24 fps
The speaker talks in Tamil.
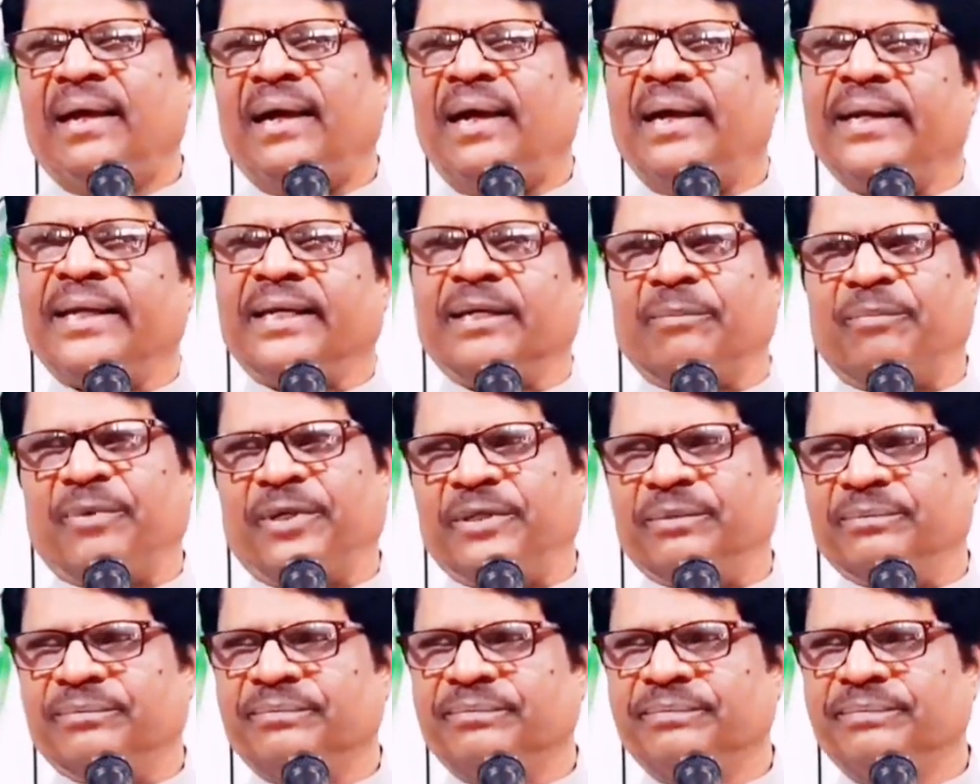
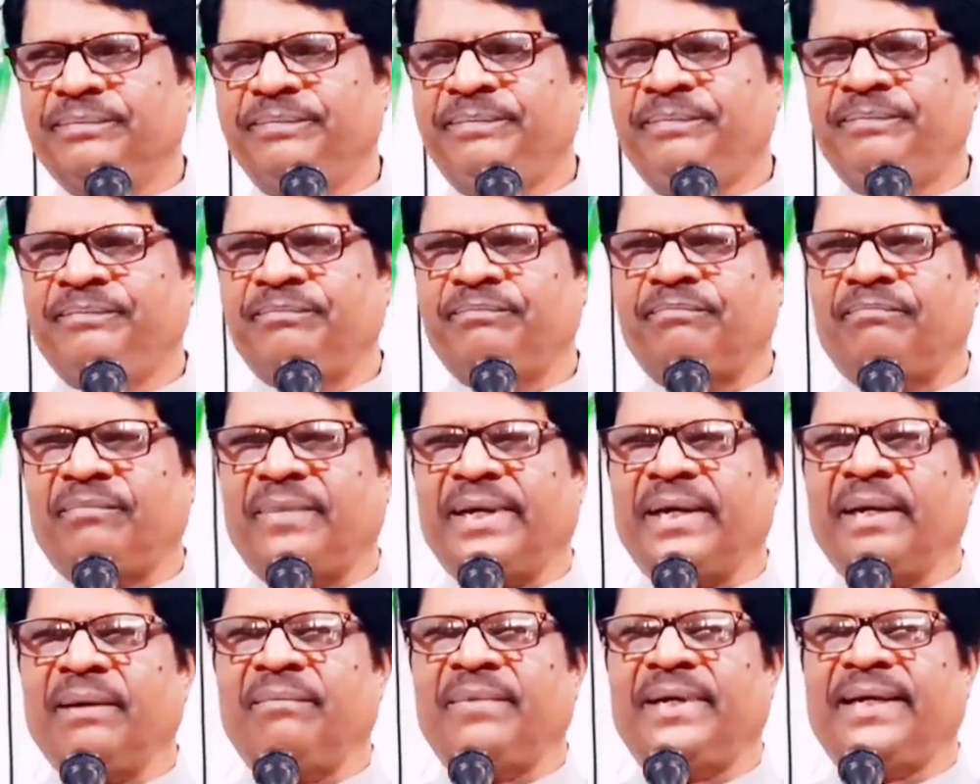அழிக்கப்படும்
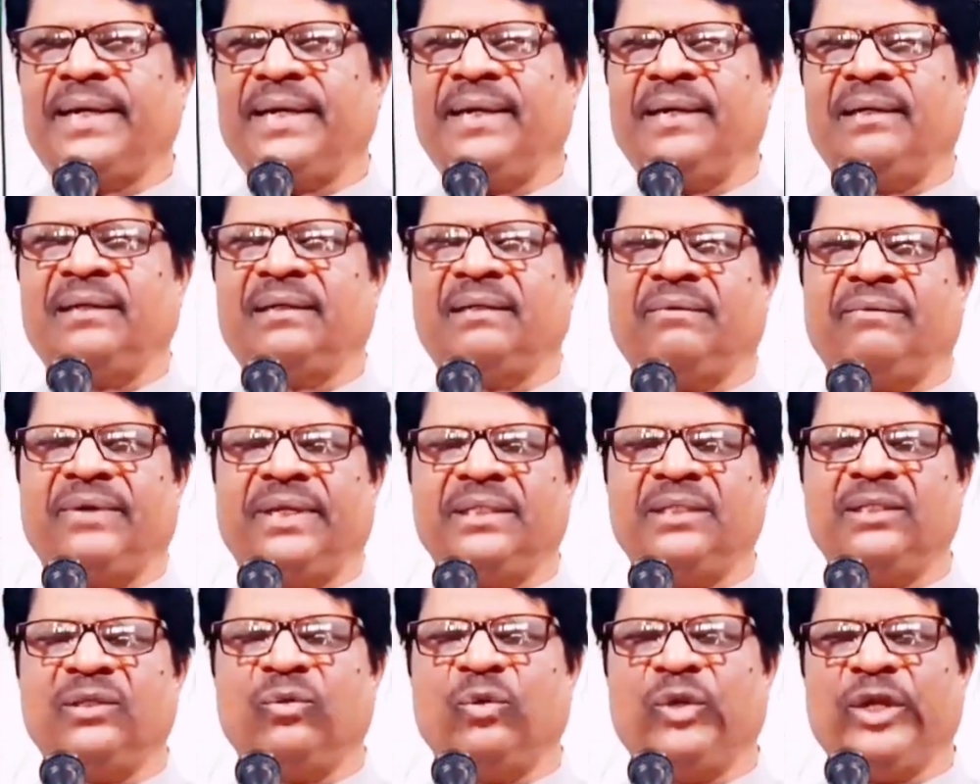மட மட என்று
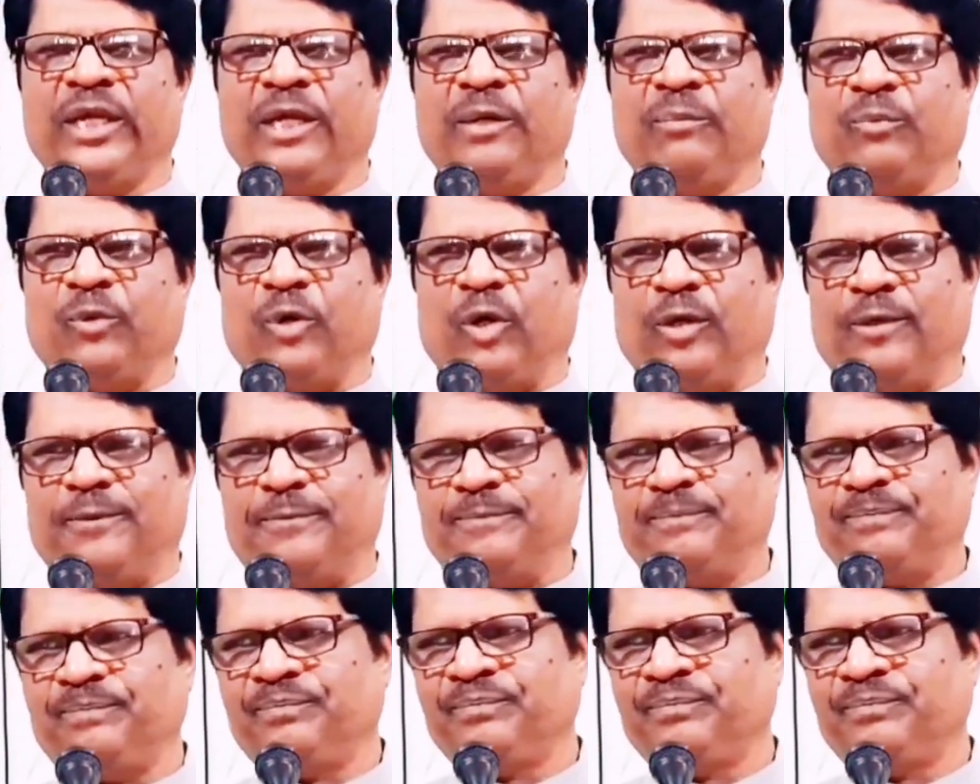வெந்து உருகி போகும்